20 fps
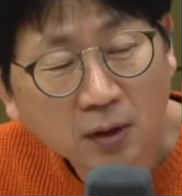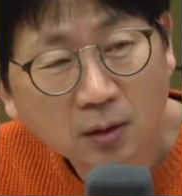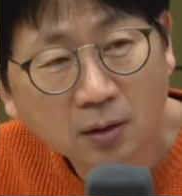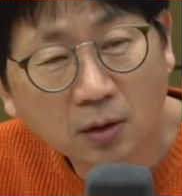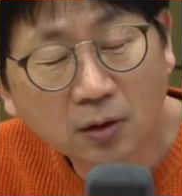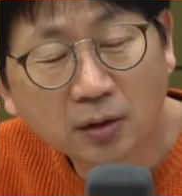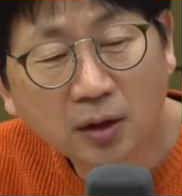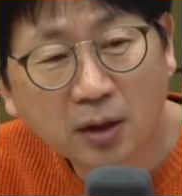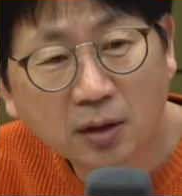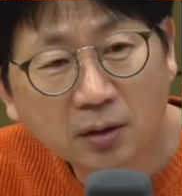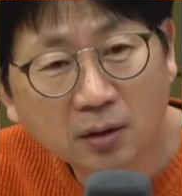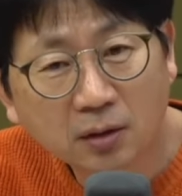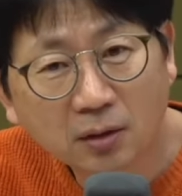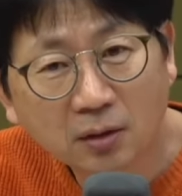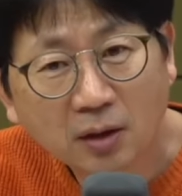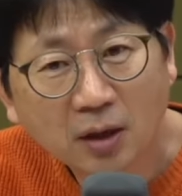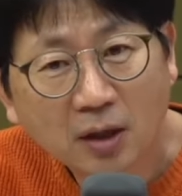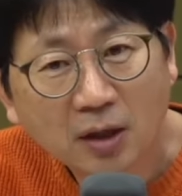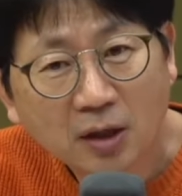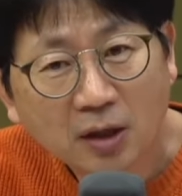그런데 그
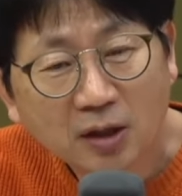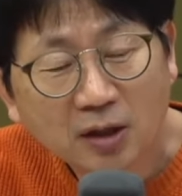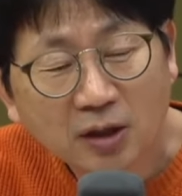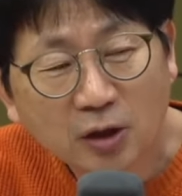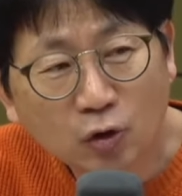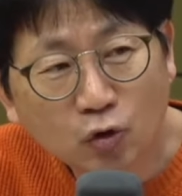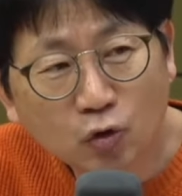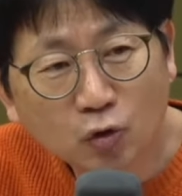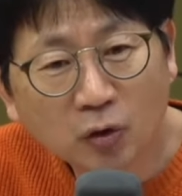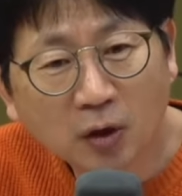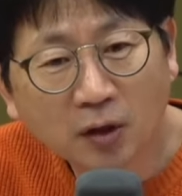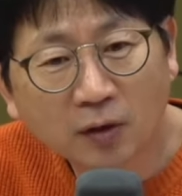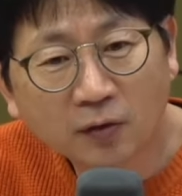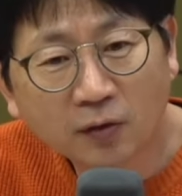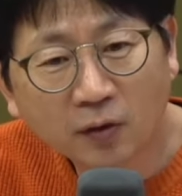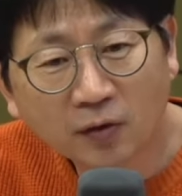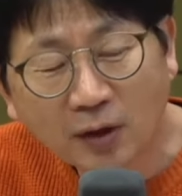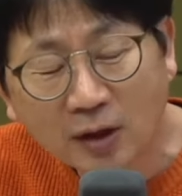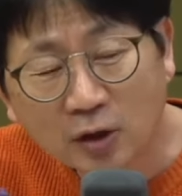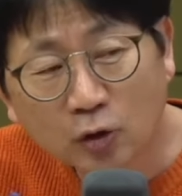이
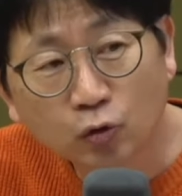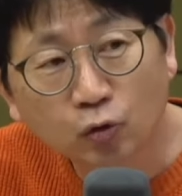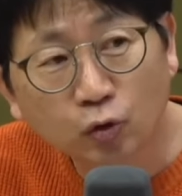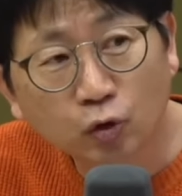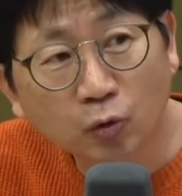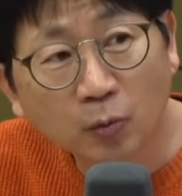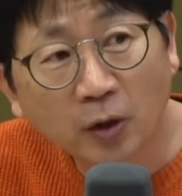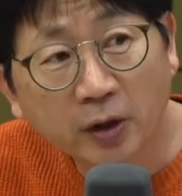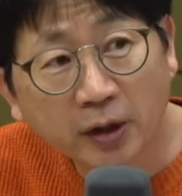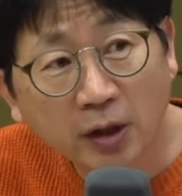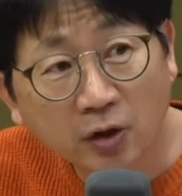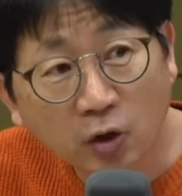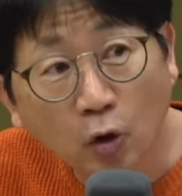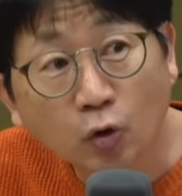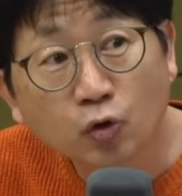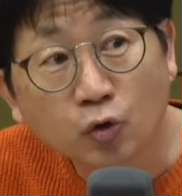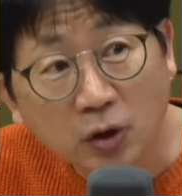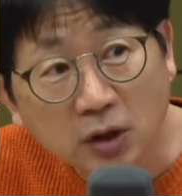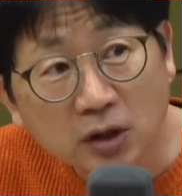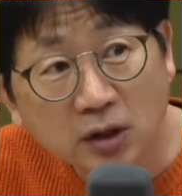중에서 사실 우두머리가
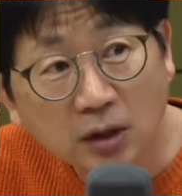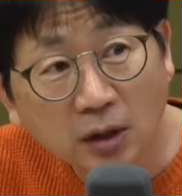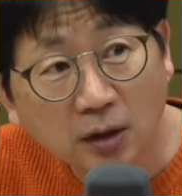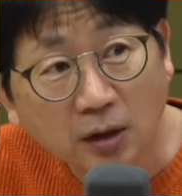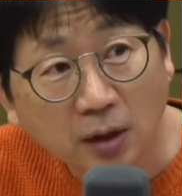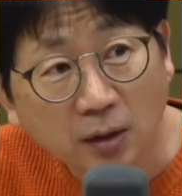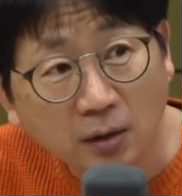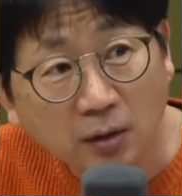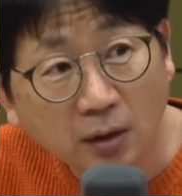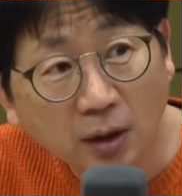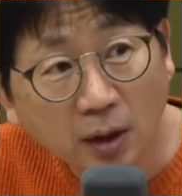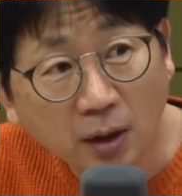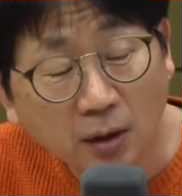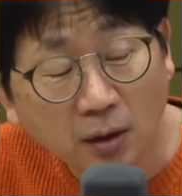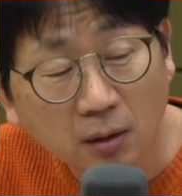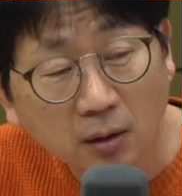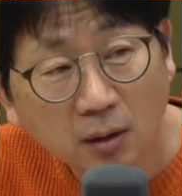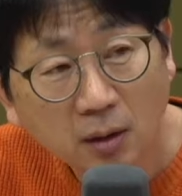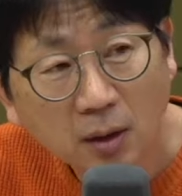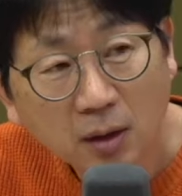경주 이 씨가
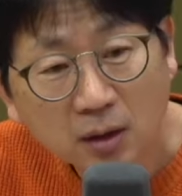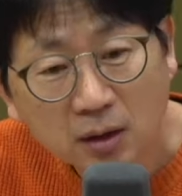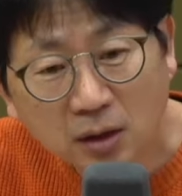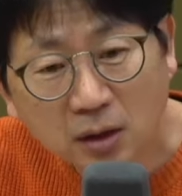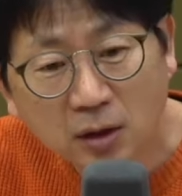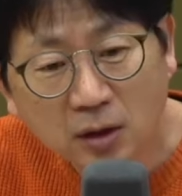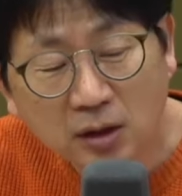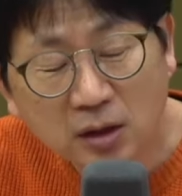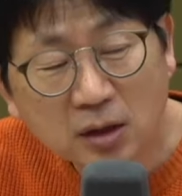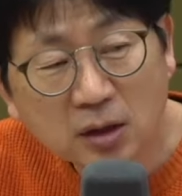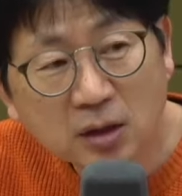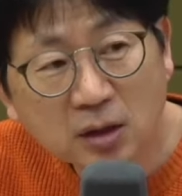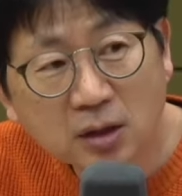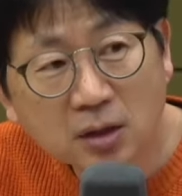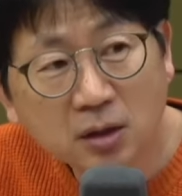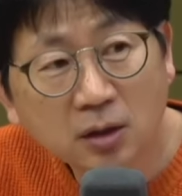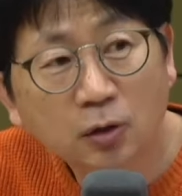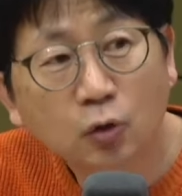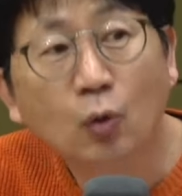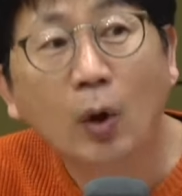되는데 이이 네.
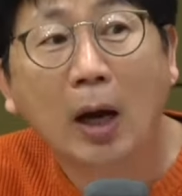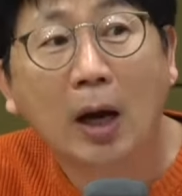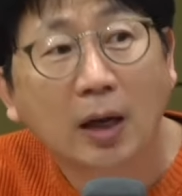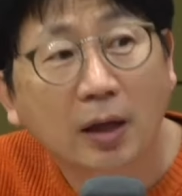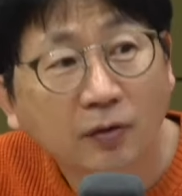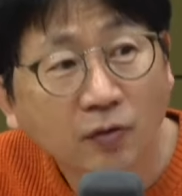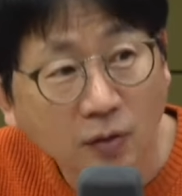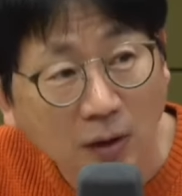씨는 또 아래서